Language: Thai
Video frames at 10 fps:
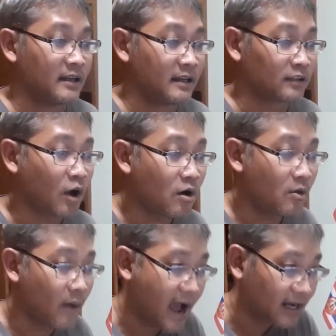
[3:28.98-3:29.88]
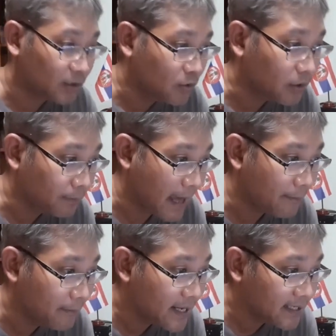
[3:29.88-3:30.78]
ต้องวางโทษปรับ
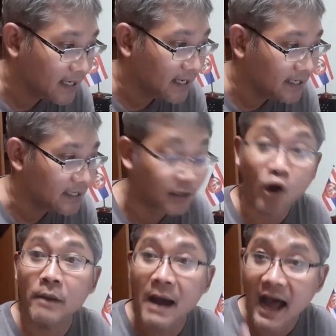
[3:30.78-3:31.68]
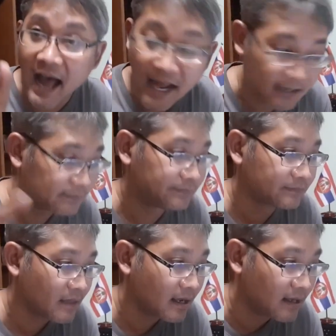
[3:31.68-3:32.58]
ไม่เกิน 100 บาท
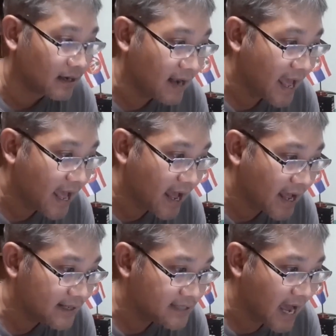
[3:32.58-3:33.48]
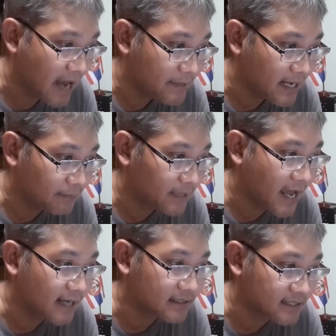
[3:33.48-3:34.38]
และให้ศาลมีอำนาจ
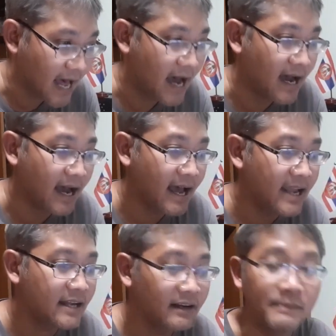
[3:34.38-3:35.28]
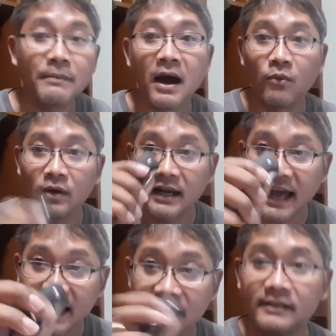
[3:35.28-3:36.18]
สั่งให้ริบอาวุธนั้น
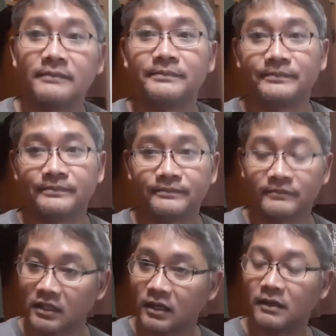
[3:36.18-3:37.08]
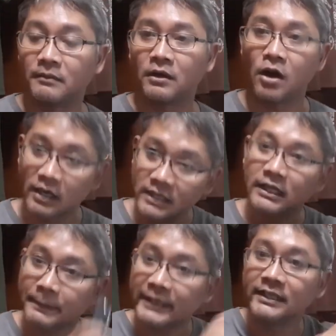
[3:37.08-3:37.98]
ก็ขึ้นกัน
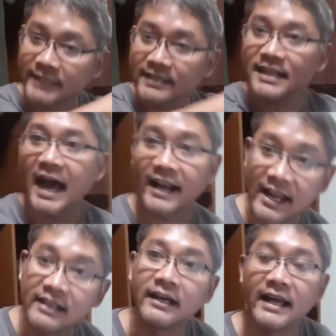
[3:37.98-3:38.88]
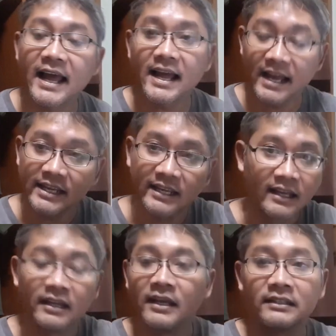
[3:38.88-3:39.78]
ไปถึงชั้นศาลได้เลยฮะให้
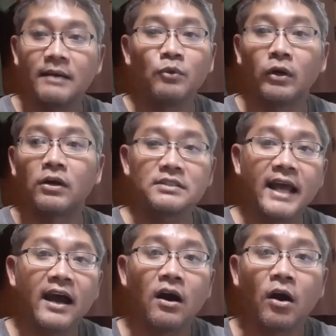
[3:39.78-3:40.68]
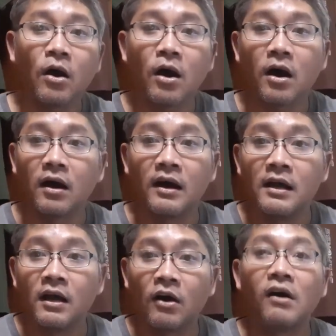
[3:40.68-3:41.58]
ตำรวจเขาแจ้งข้อ
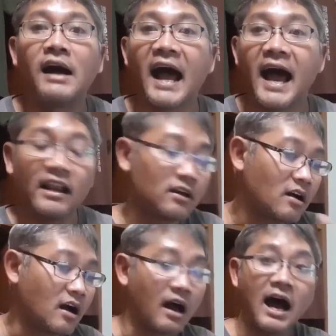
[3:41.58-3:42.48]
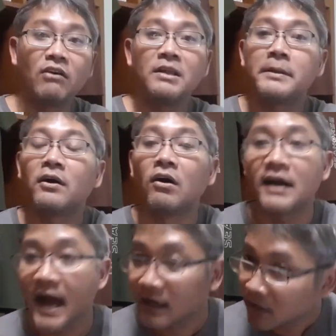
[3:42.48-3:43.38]
ข้อหาแล้วก็เอานี่เป็นของกลาง
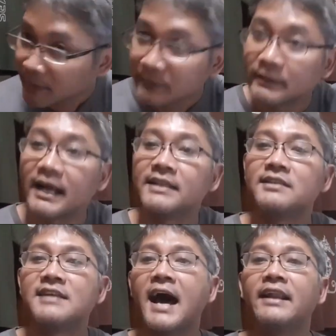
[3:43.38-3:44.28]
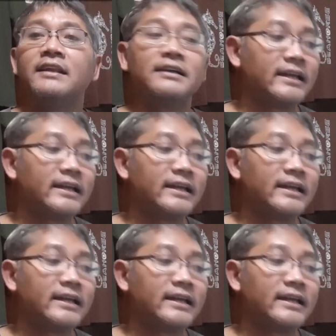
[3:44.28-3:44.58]
แล้วก็ไปดำเนินการชั้นศาลได้เลย